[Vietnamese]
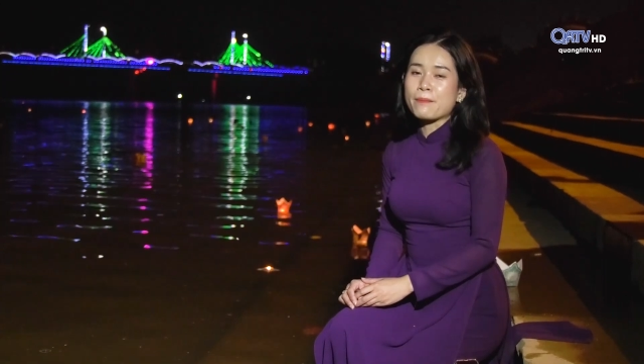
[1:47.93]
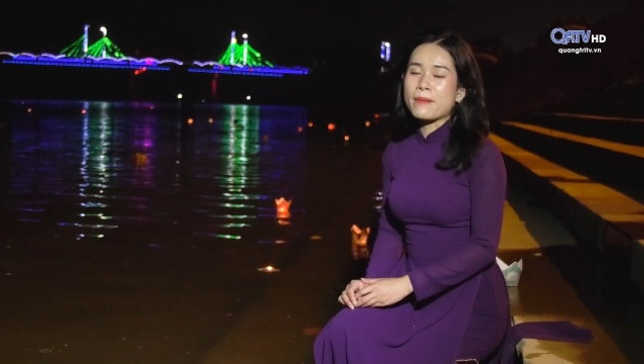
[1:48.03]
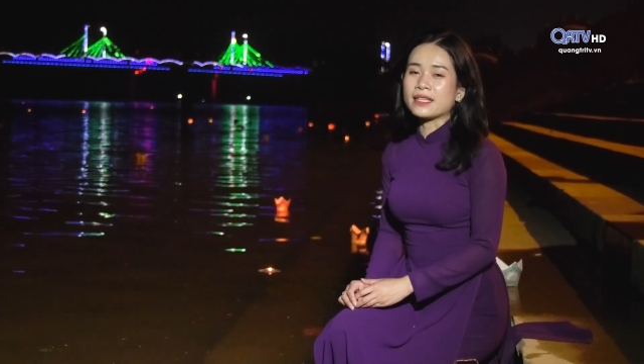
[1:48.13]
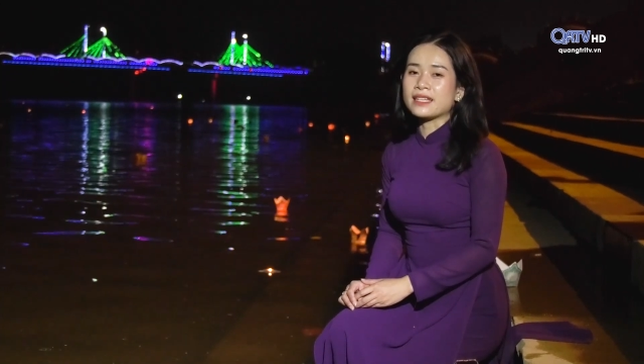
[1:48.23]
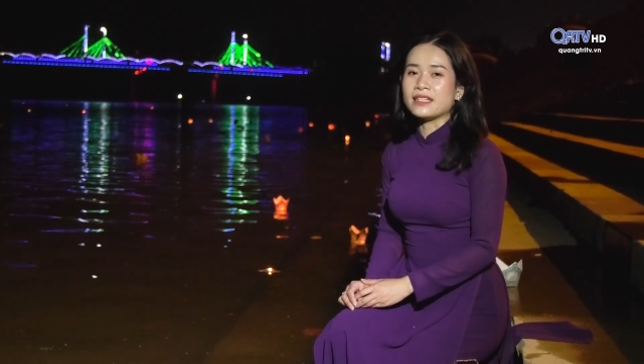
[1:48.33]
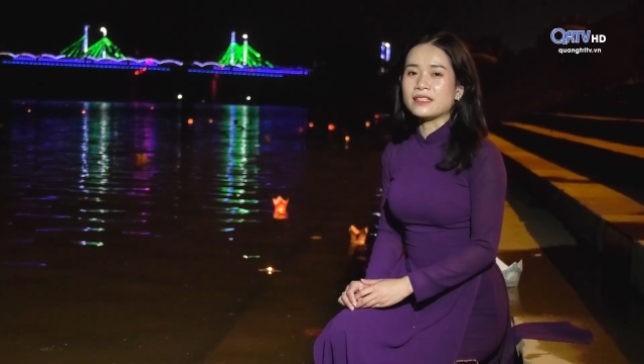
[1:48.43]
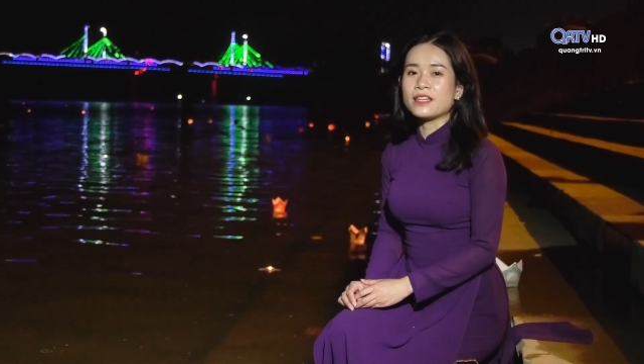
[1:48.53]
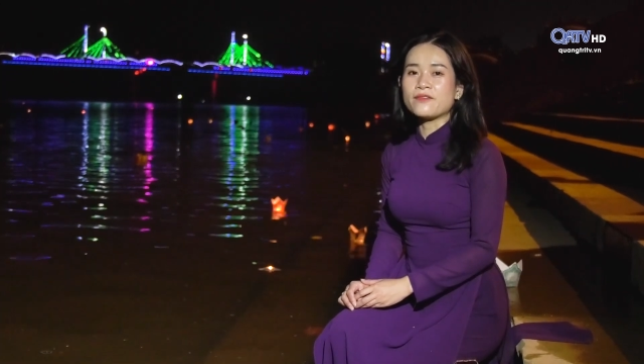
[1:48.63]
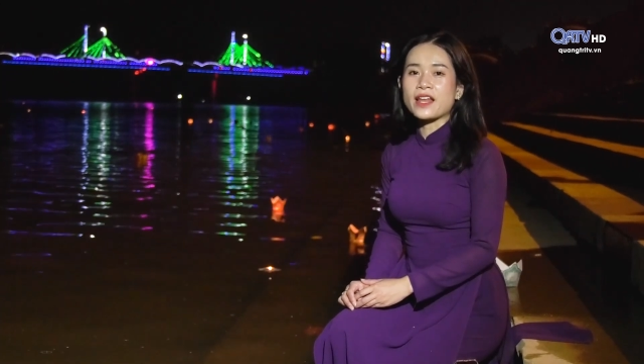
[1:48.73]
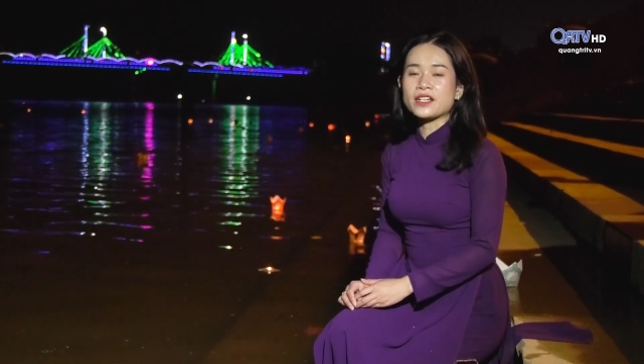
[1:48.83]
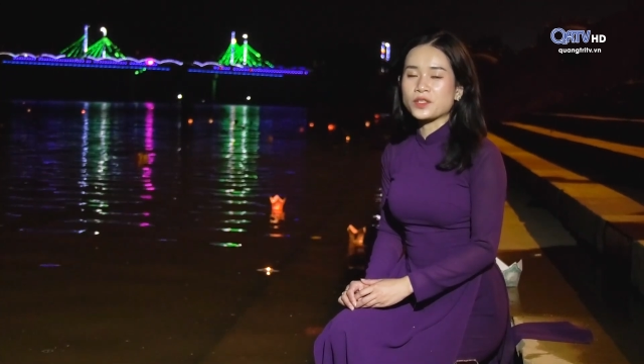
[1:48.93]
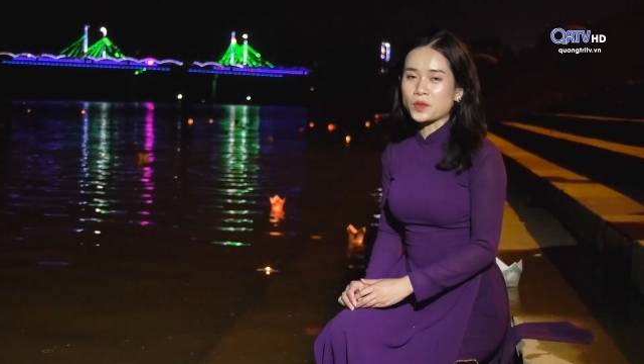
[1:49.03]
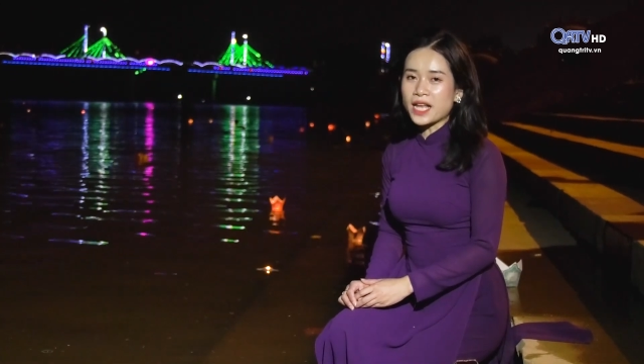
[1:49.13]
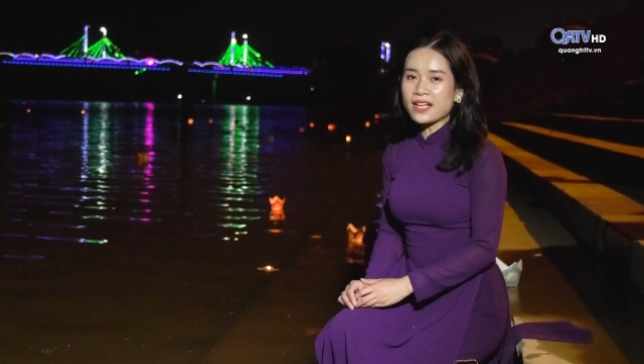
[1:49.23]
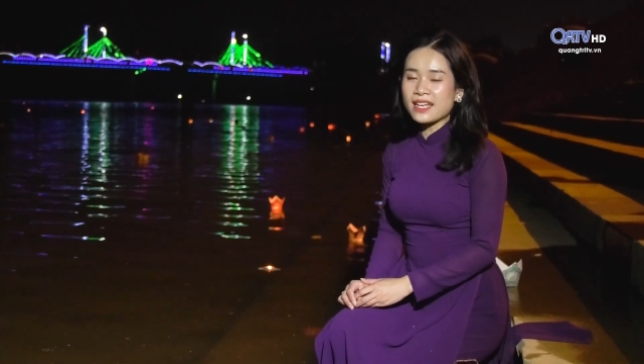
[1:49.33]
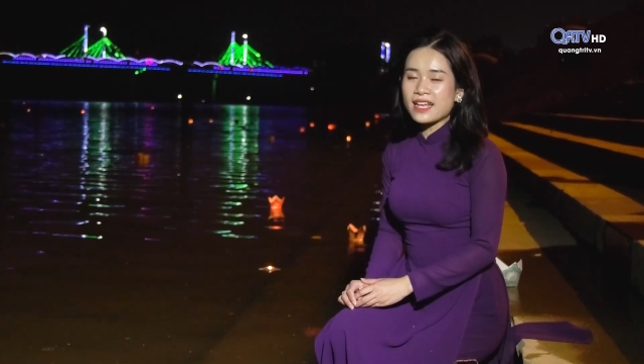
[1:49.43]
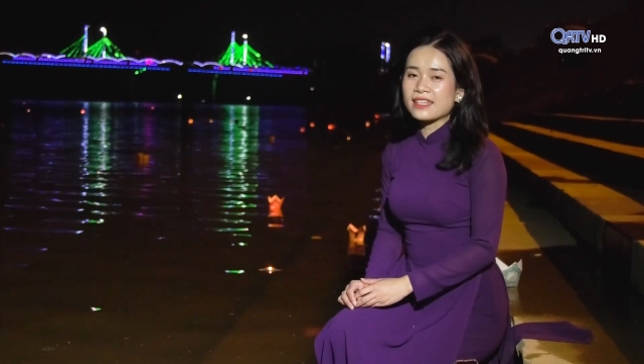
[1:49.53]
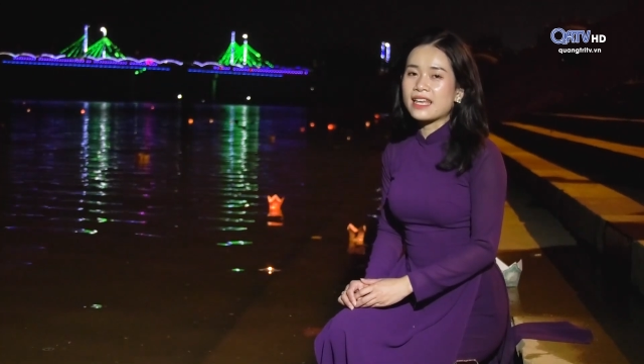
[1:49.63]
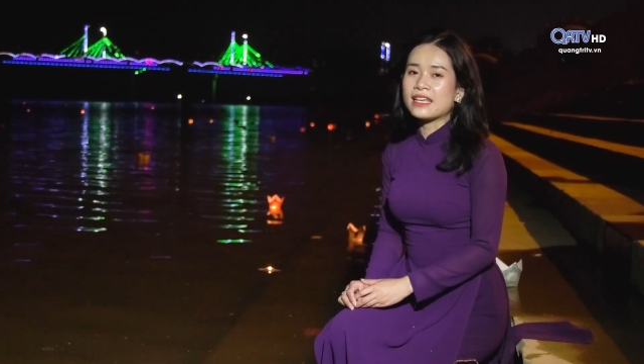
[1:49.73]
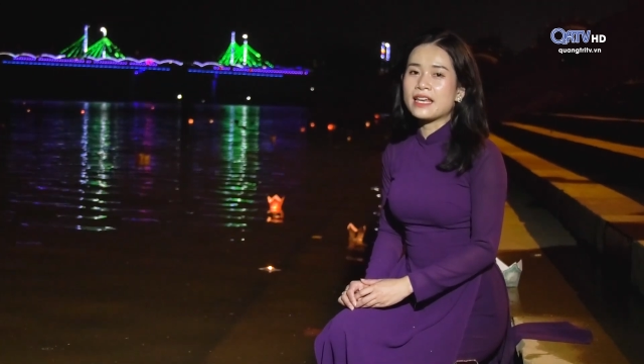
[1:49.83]
mang tính nhân văn sâu sắc,
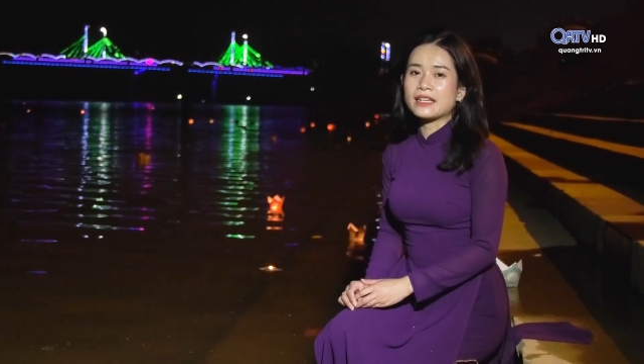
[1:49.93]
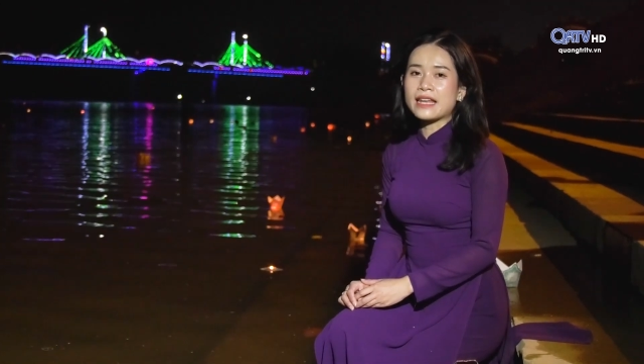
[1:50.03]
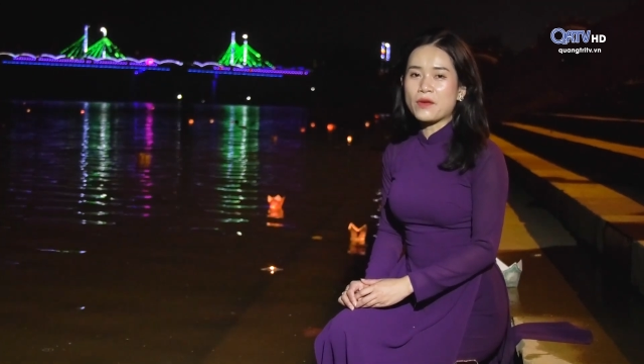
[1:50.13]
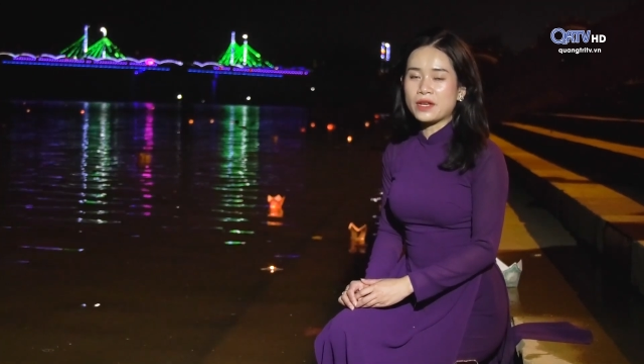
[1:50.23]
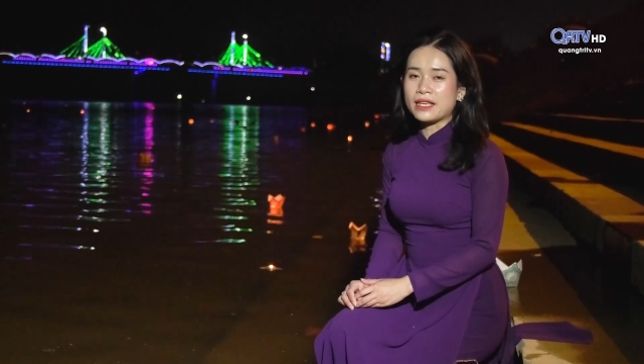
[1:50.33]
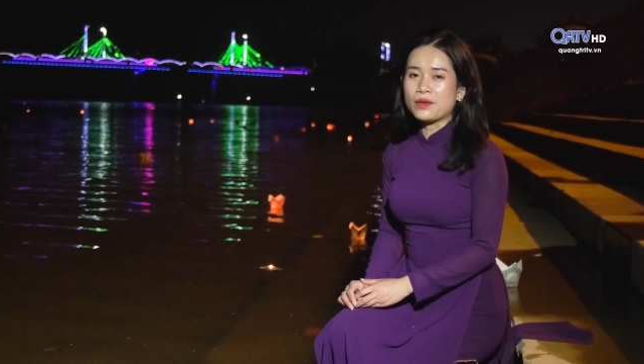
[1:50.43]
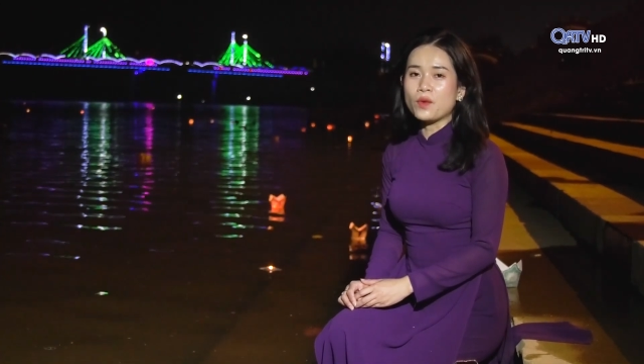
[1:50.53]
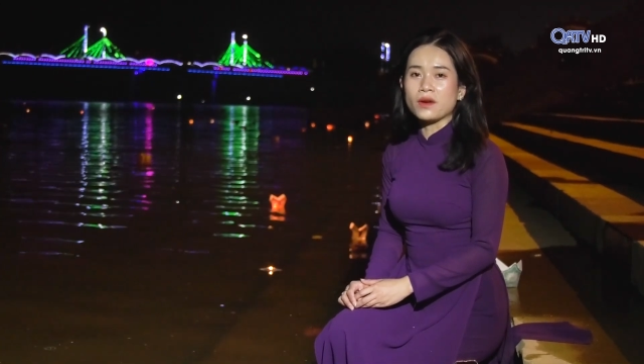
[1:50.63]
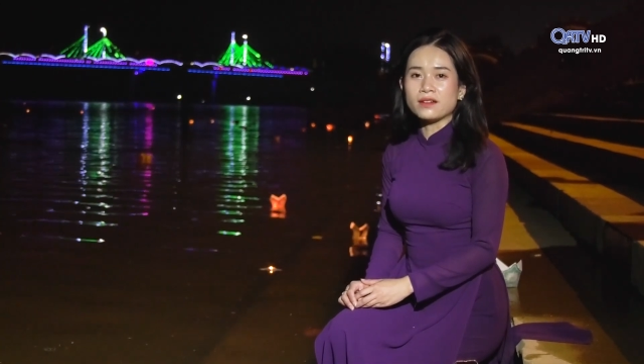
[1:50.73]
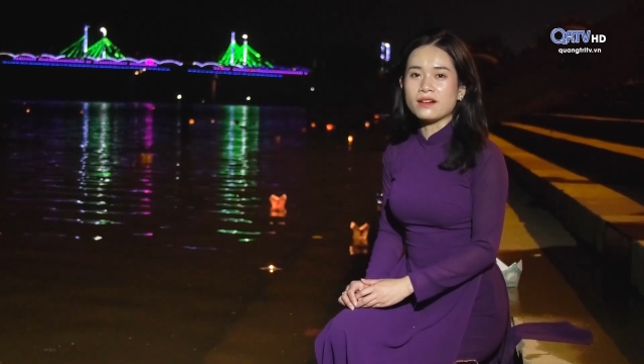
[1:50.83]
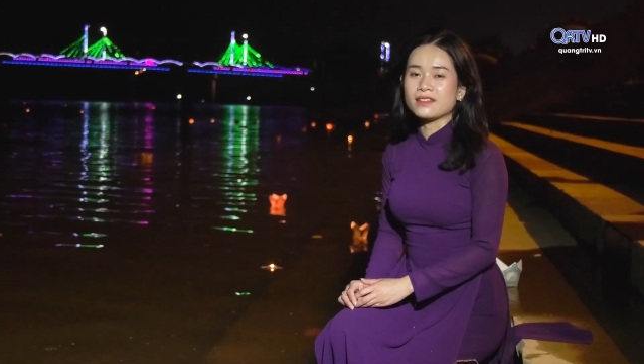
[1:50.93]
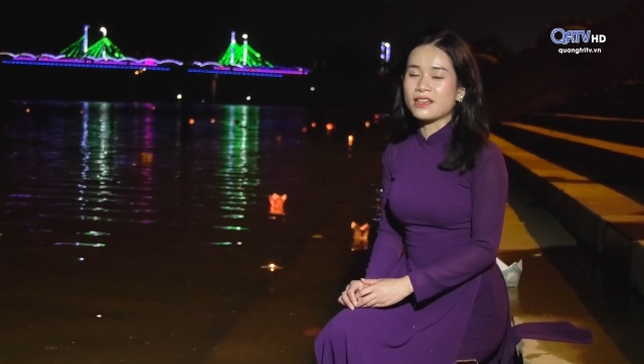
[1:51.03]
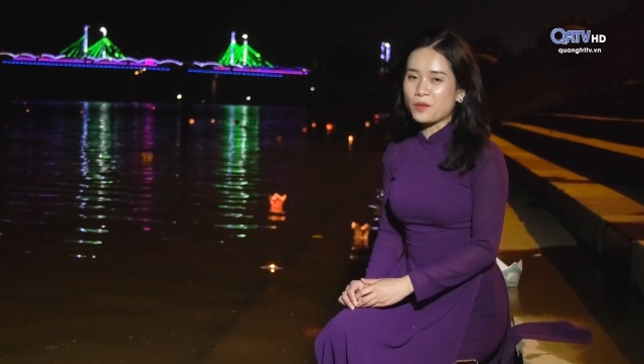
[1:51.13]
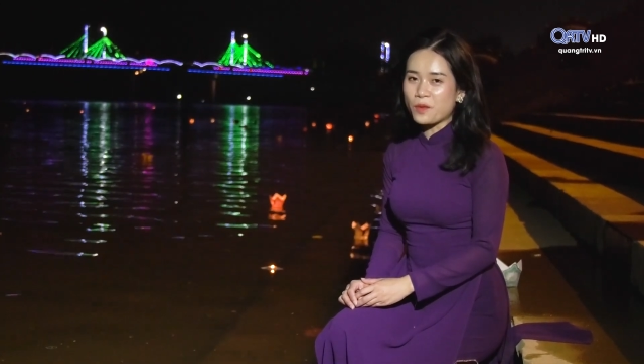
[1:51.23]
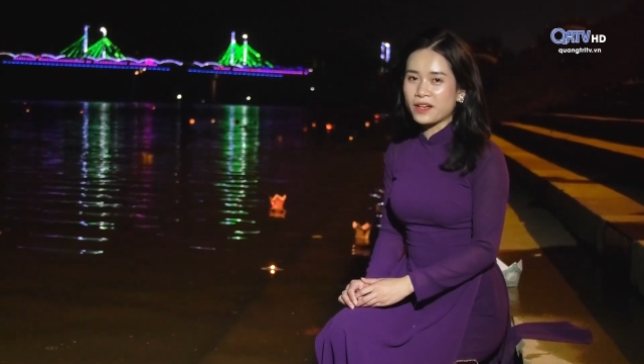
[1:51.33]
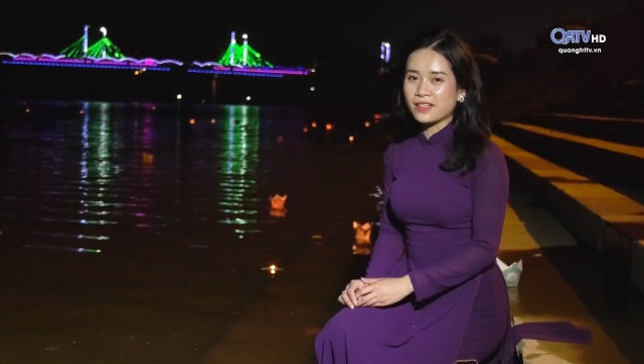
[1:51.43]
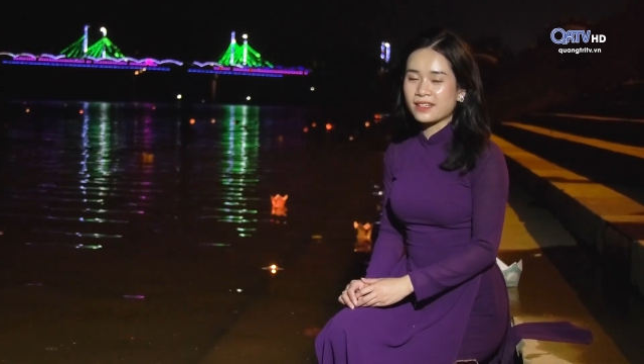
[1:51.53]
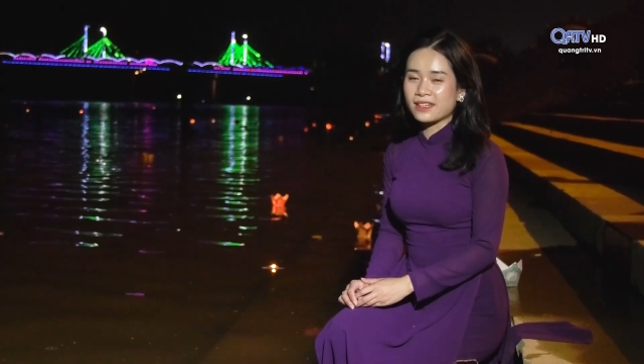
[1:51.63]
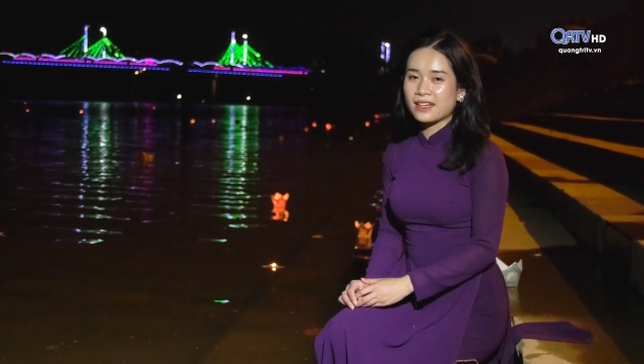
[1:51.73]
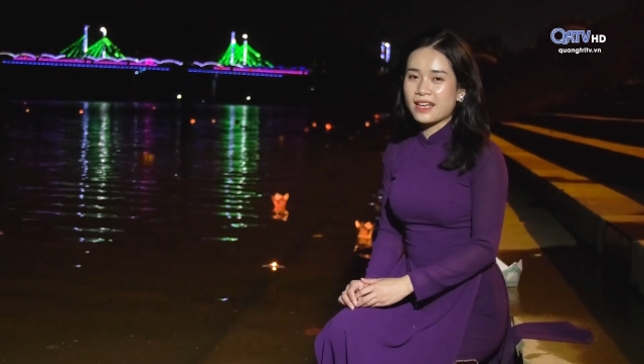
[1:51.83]
thể hiện đạo lý uống nước nhớ
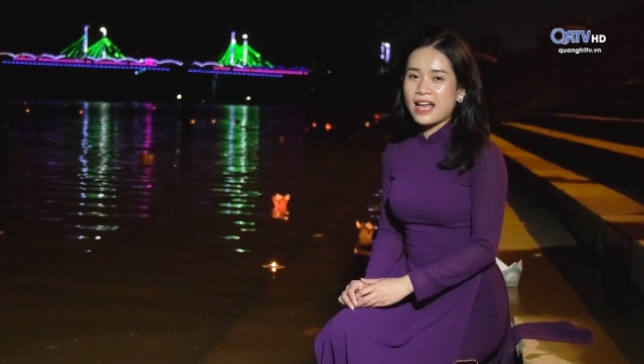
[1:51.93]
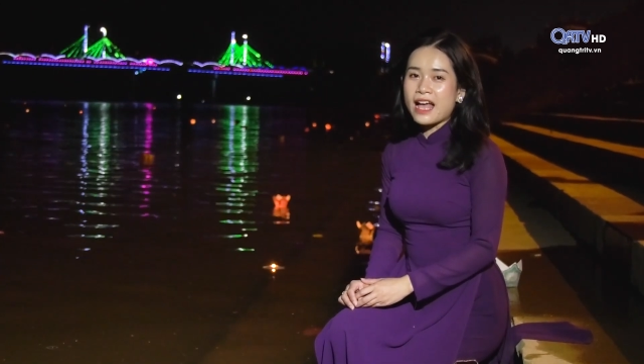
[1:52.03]
nguồn.